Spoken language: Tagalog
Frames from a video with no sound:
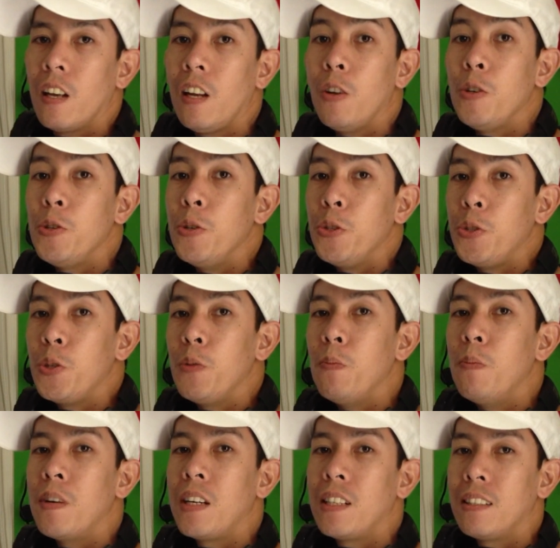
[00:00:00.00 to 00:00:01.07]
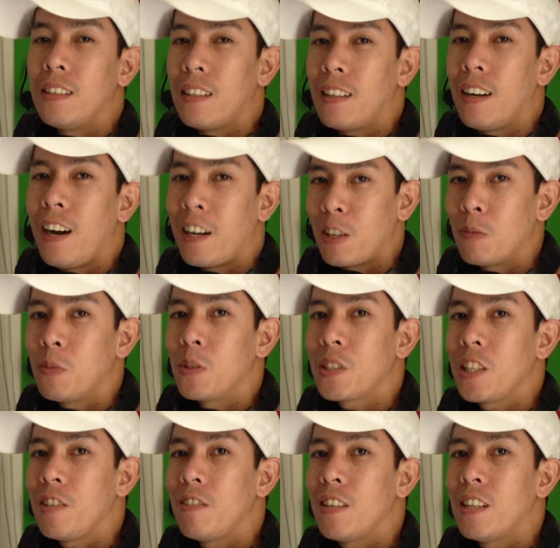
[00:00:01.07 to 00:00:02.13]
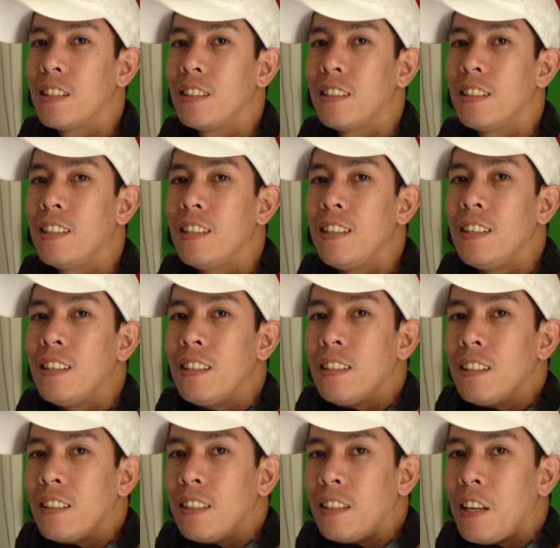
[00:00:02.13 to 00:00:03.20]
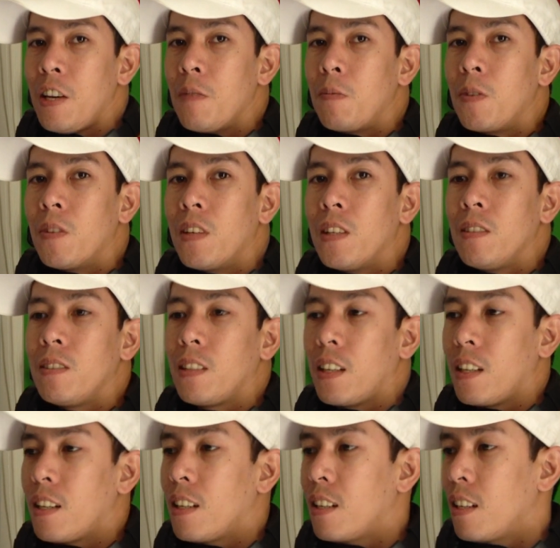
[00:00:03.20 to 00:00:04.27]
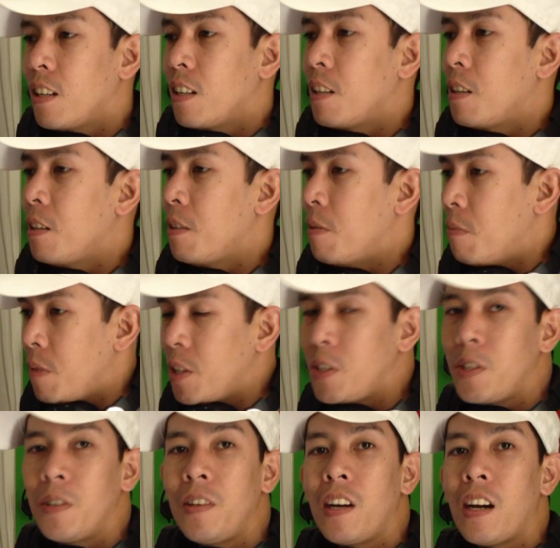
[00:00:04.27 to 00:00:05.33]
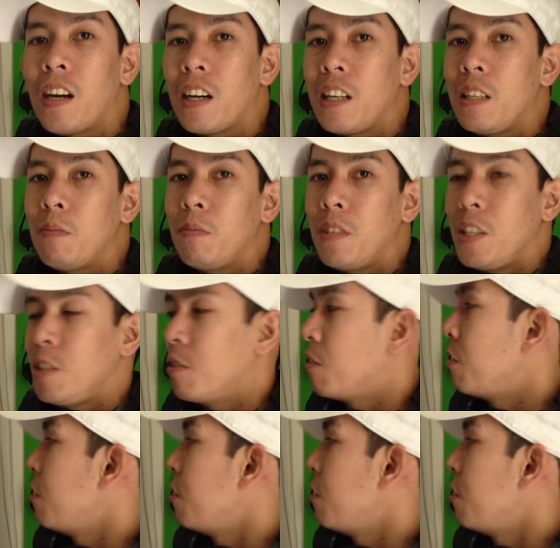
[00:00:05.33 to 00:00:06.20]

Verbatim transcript: Hello YouTube, magandang araw po sa inyo lahat. Day off ko ngayon kaya medyo nakakainip din